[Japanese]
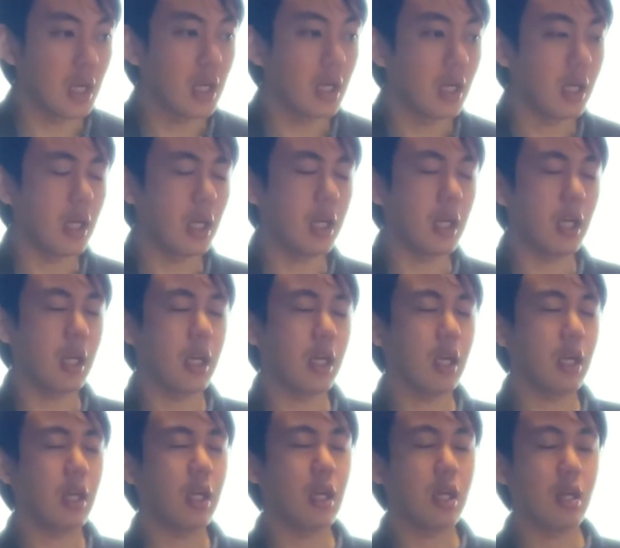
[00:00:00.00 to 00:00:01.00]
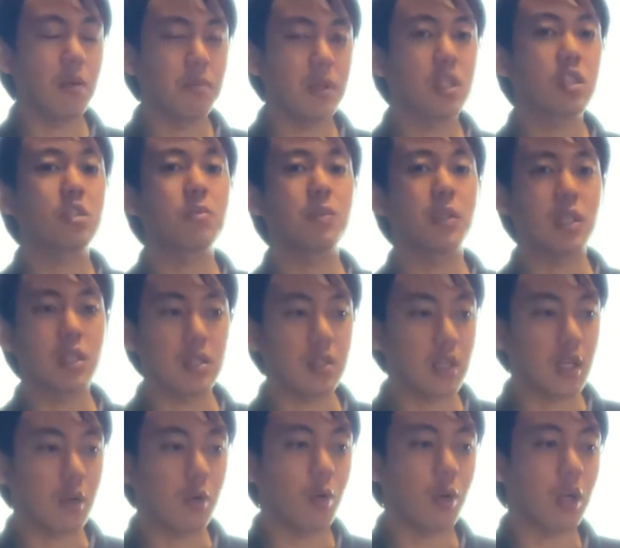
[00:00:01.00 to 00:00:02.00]
えー、3つ目です
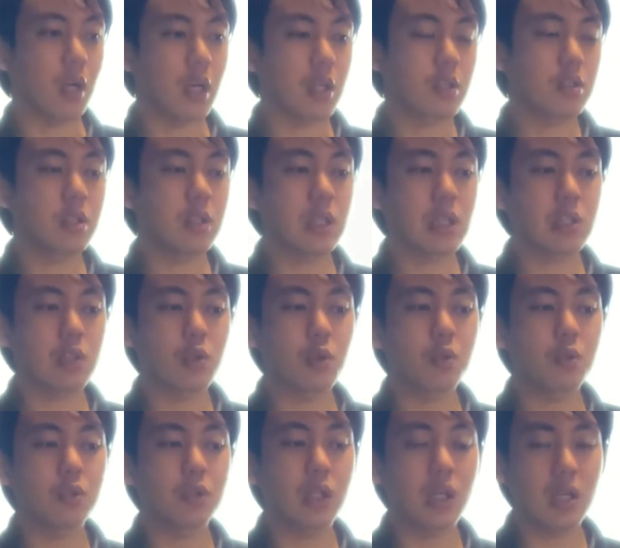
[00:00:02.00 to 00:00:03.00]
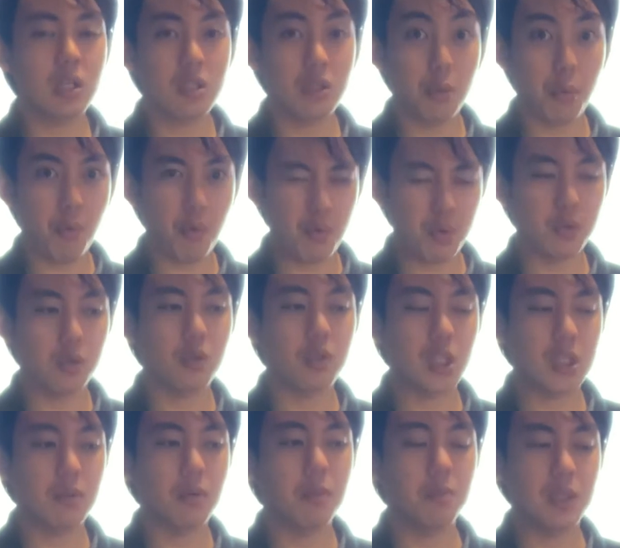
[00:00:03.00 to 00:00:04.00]
ね、これが。次はショルダーストロークと
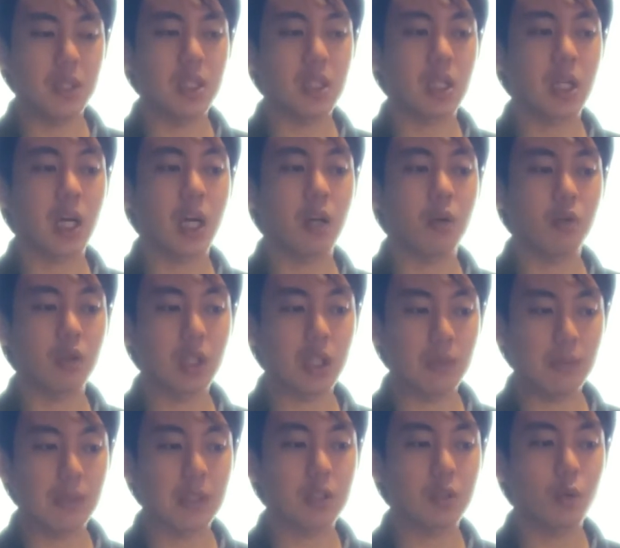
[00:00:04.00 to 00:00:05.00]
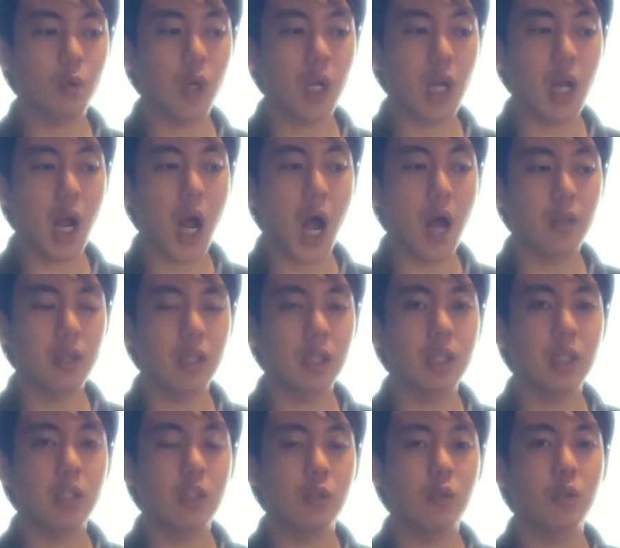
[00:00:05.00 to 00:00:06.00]
一番短いのいきます。それがで
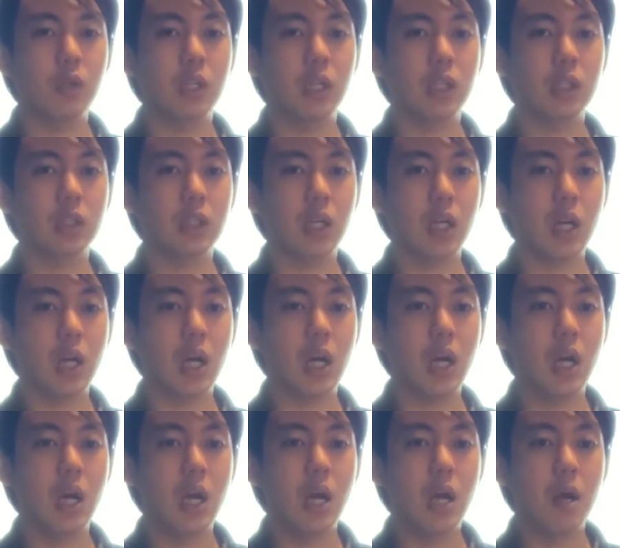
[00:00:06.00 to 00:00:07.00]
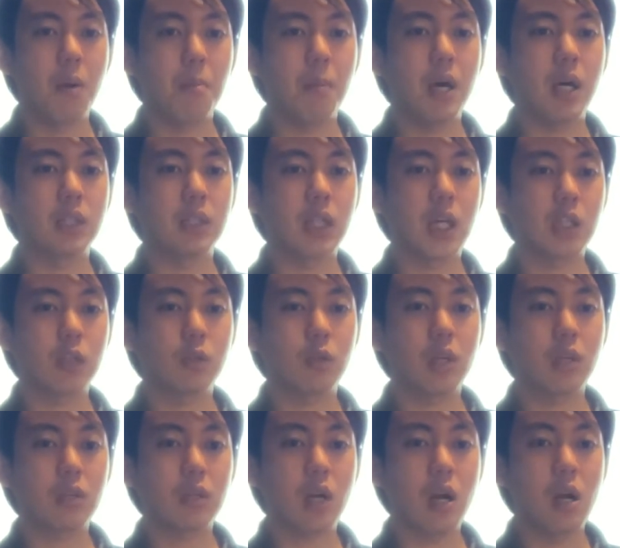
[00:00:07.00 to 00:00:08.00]
きるようになったら、まあ、なんと
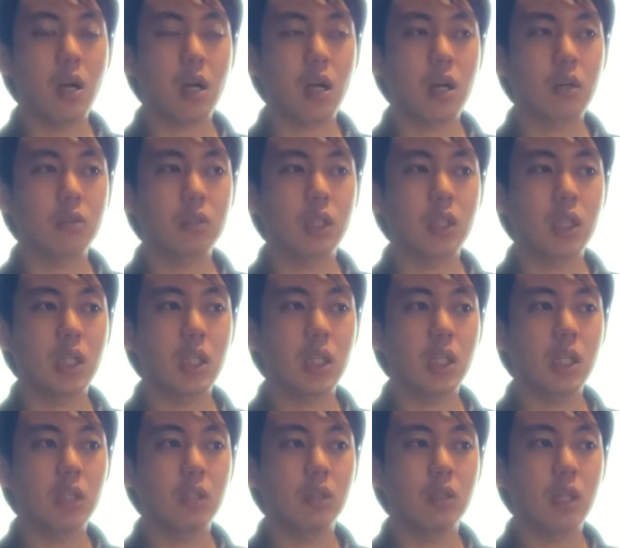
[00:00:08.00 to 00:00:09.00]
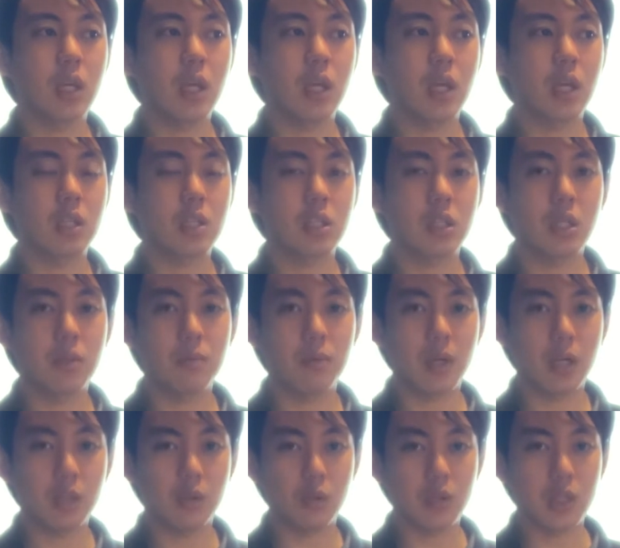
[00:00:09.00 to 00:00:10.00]
なく感覚的に、えー、
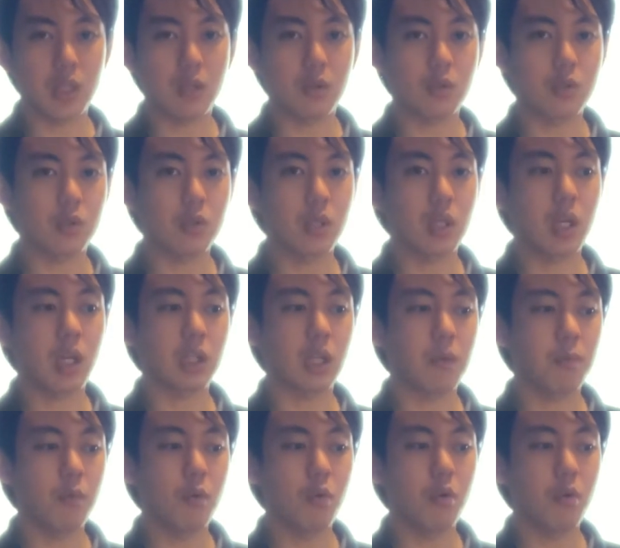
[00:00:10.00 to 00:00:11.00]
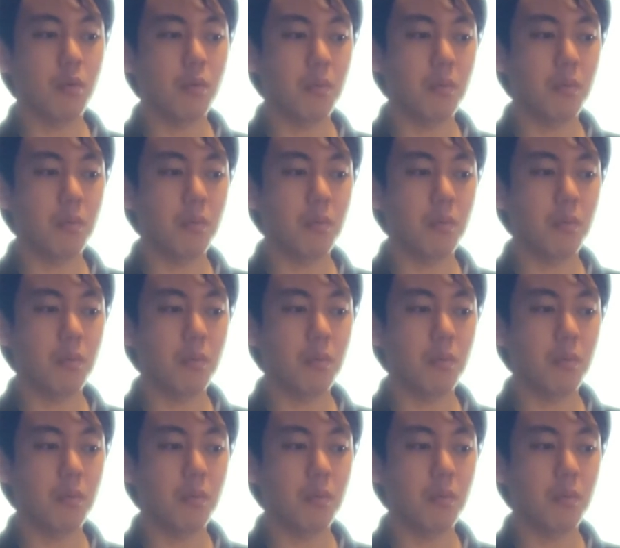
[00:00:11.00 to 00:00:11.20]
スティーブ・ガットさんのすり方も